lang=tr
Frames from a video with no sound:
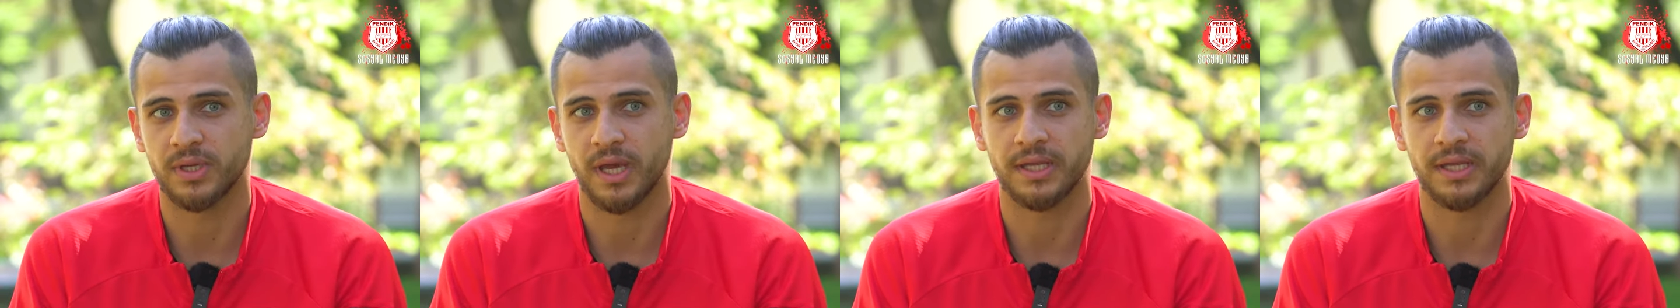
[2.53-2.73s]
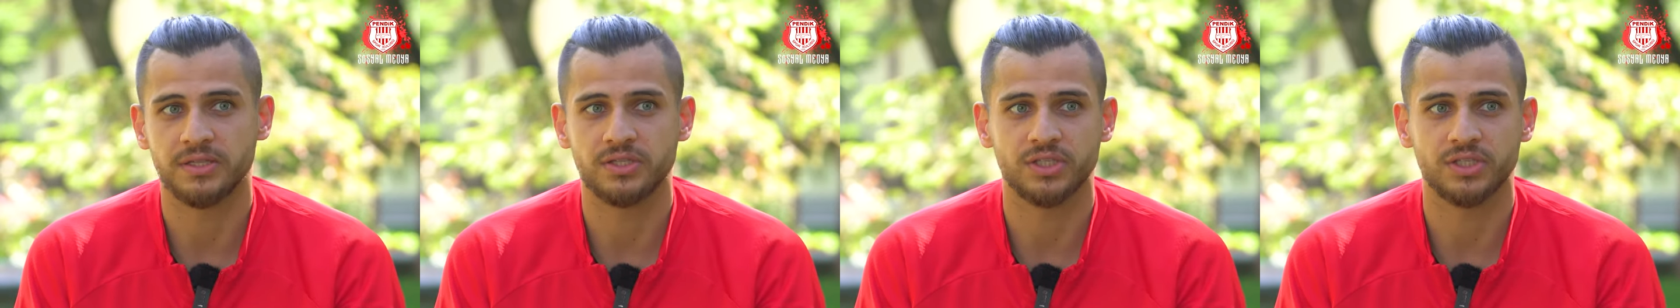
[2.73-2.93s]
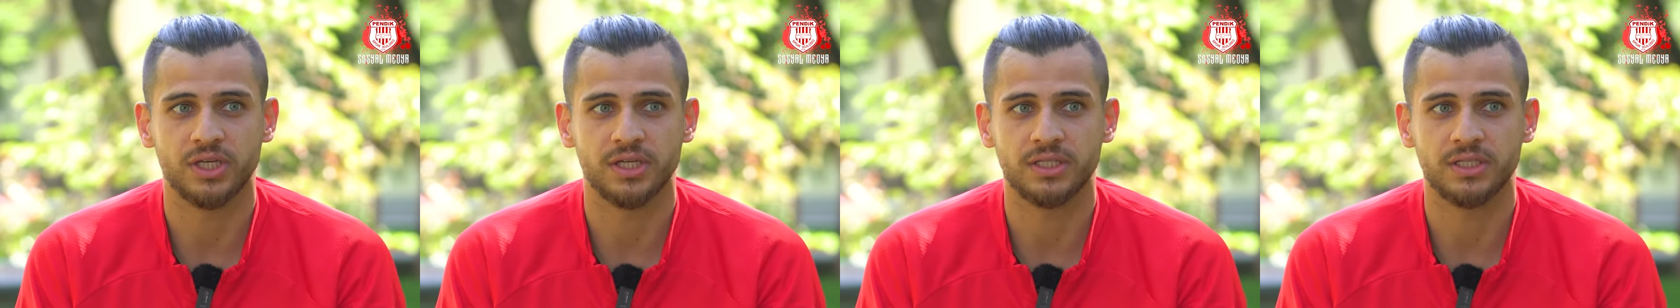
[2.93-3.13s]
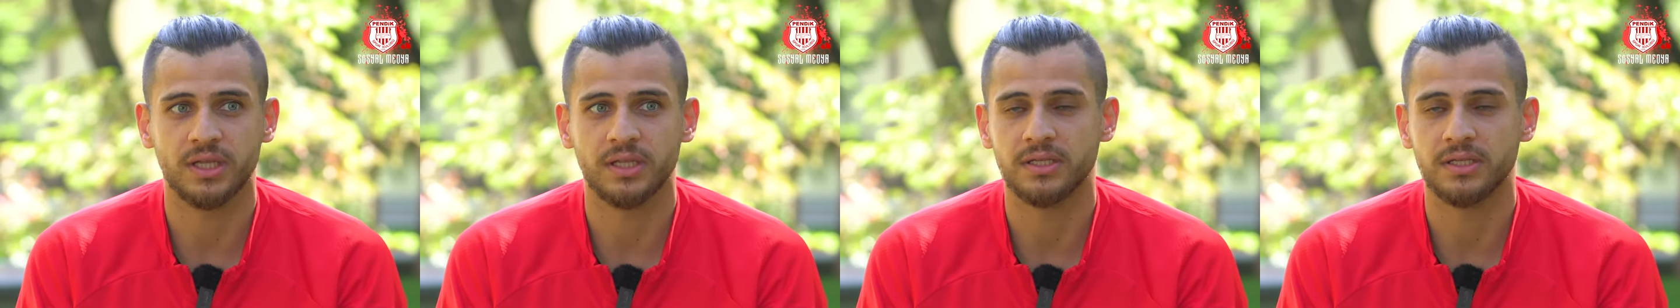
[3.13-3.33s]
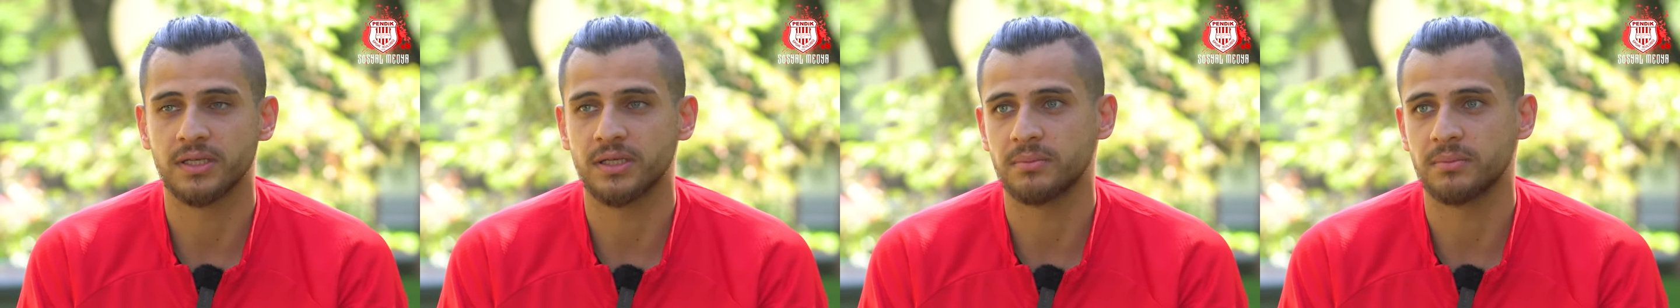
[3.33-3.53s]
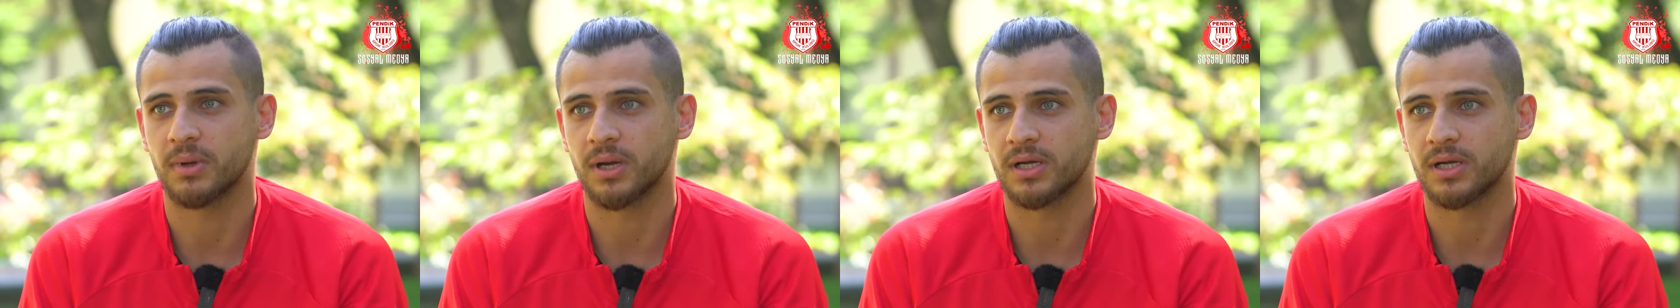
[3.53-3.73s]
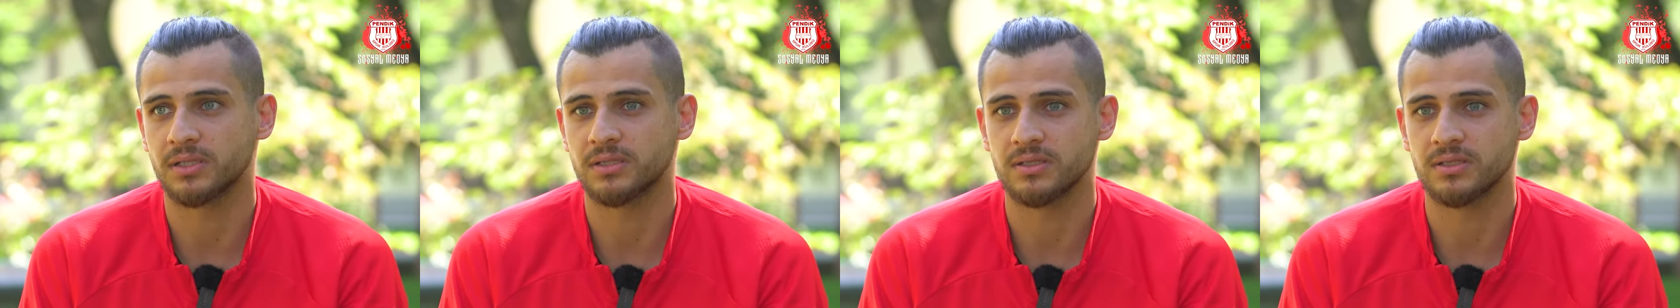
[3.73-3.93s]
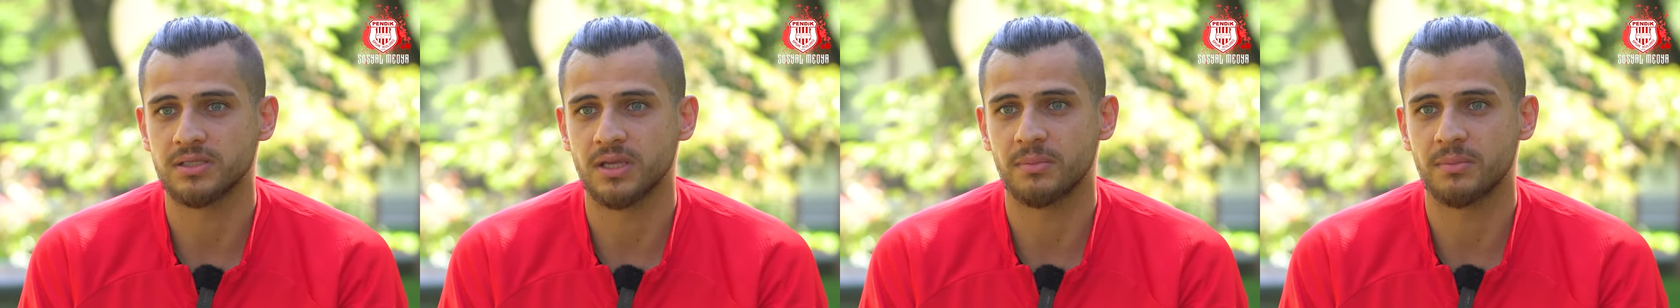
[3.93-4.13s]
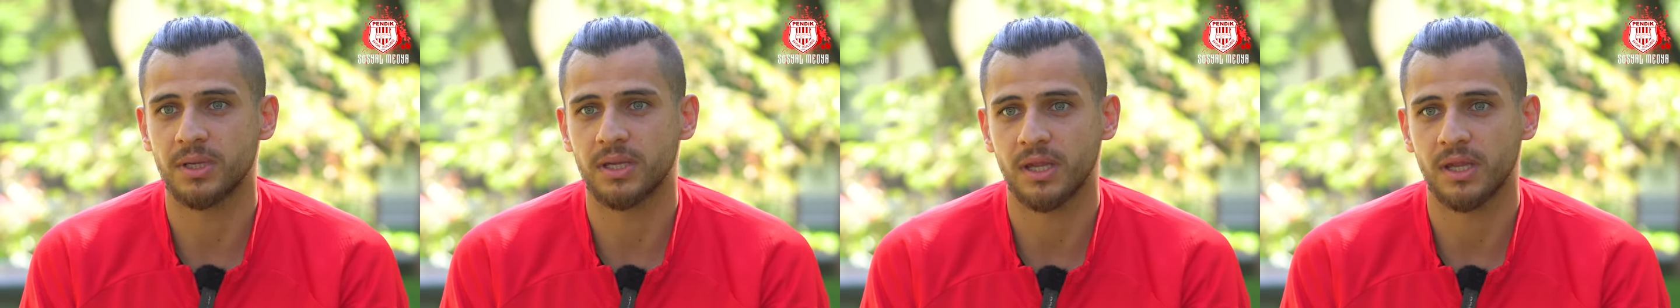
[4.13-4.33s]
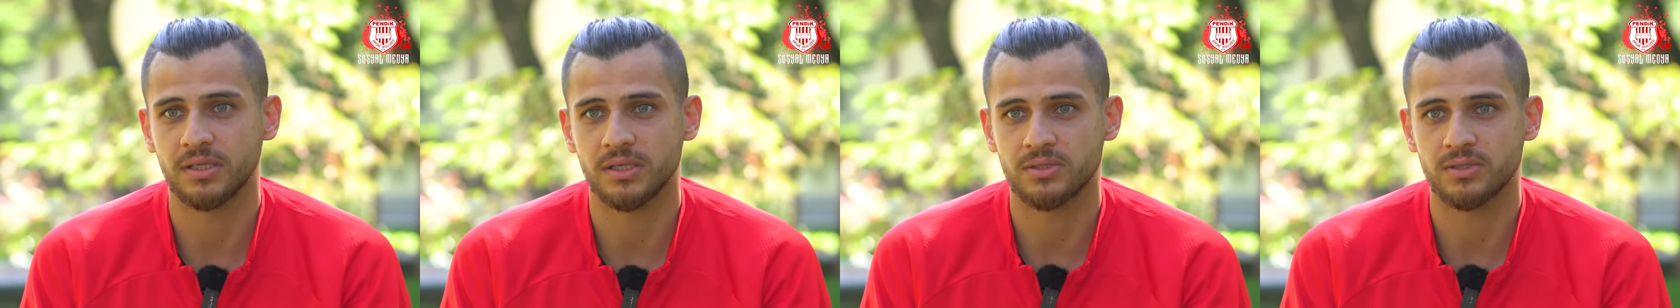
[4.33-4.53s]
Yani dışarıdan e, bakıldığı
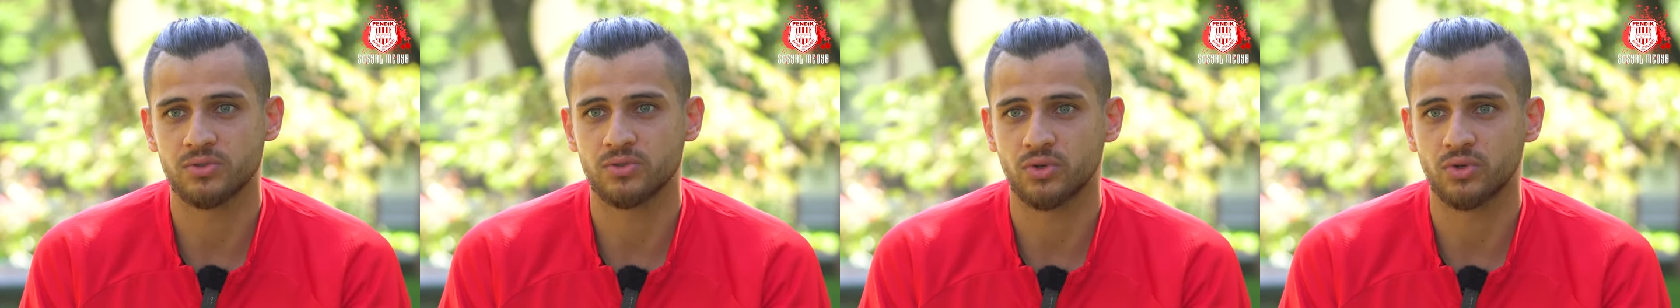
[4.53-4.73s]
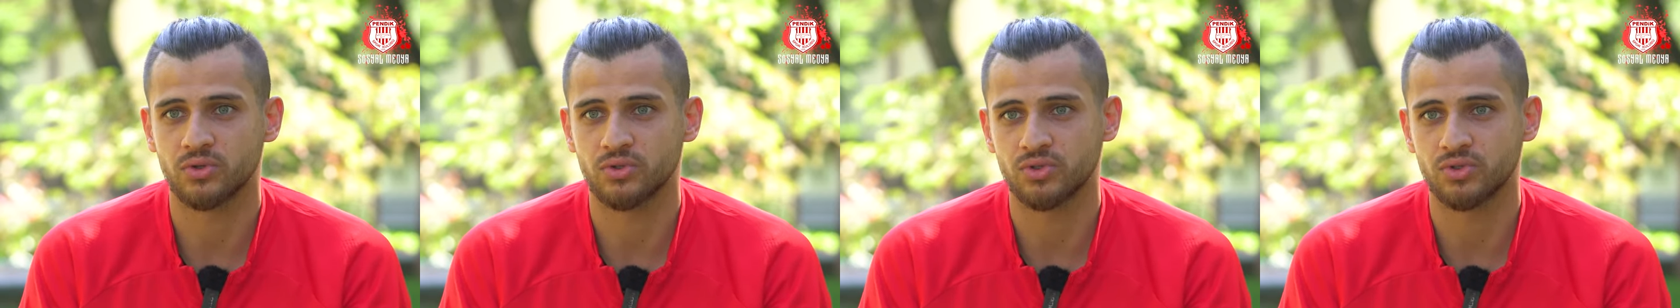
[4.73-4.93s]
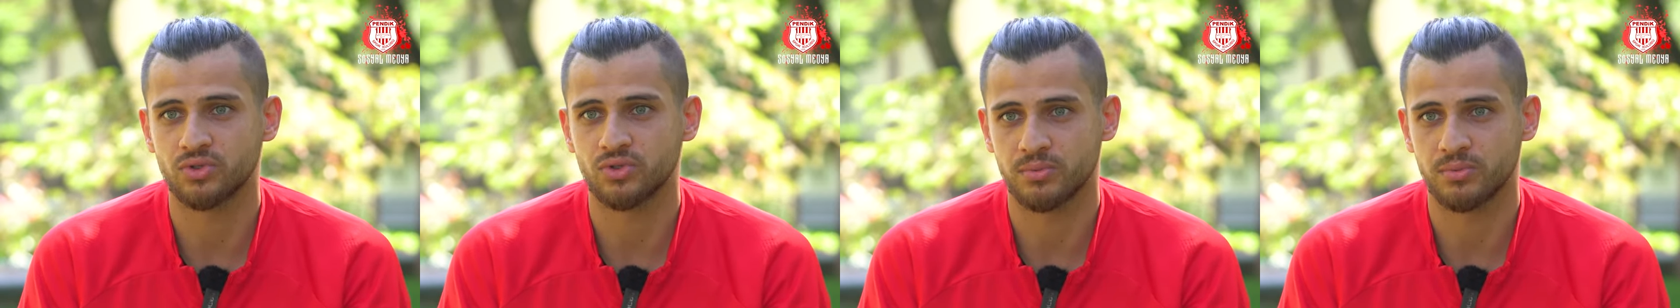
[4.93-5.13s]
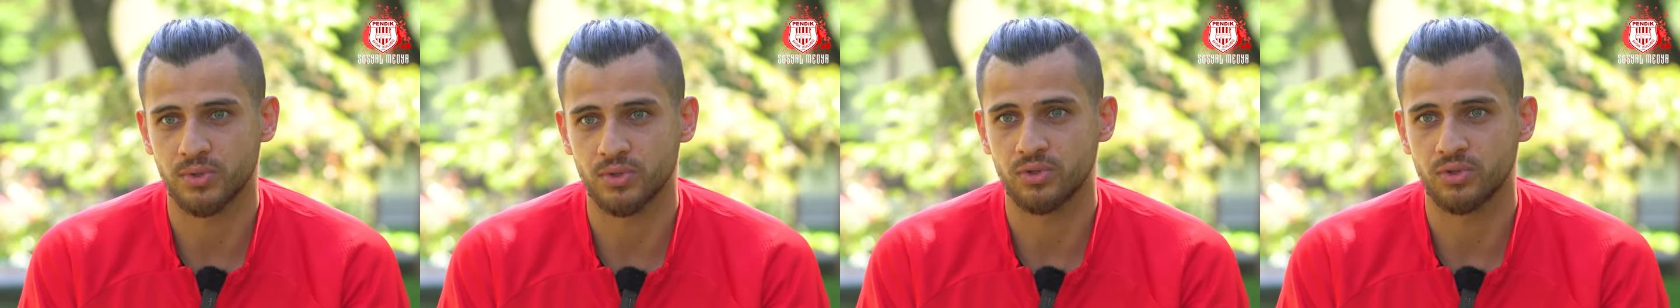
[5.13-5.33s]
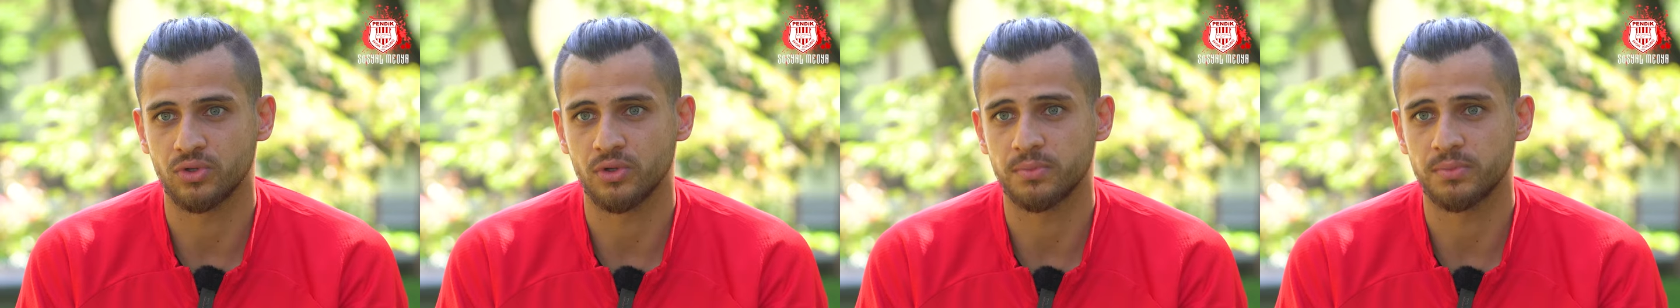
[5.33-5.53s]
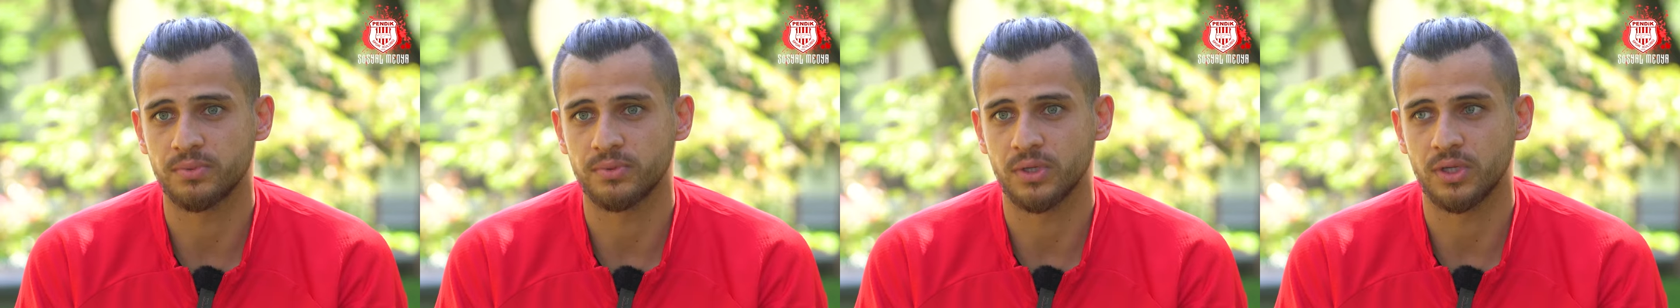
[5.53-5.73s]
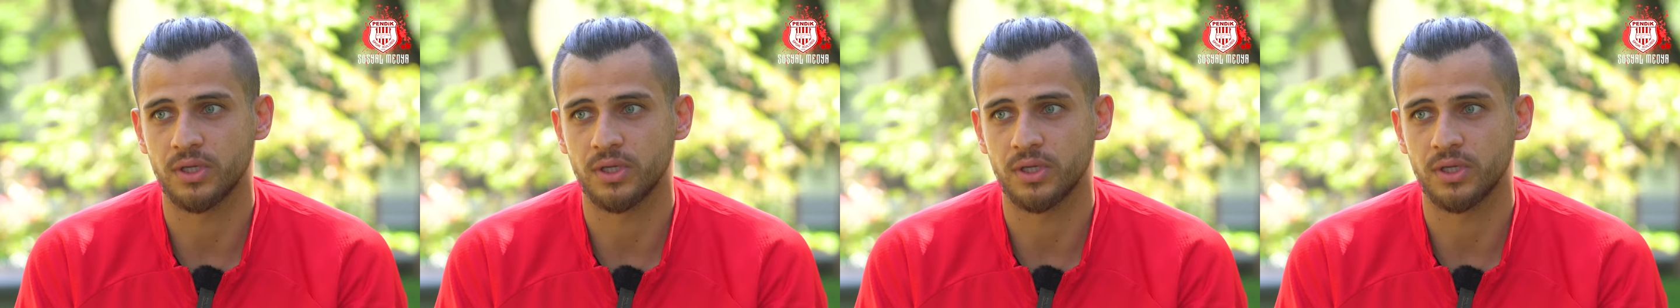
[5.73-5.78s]
zaman herkesin konuştuğu bir kulüp.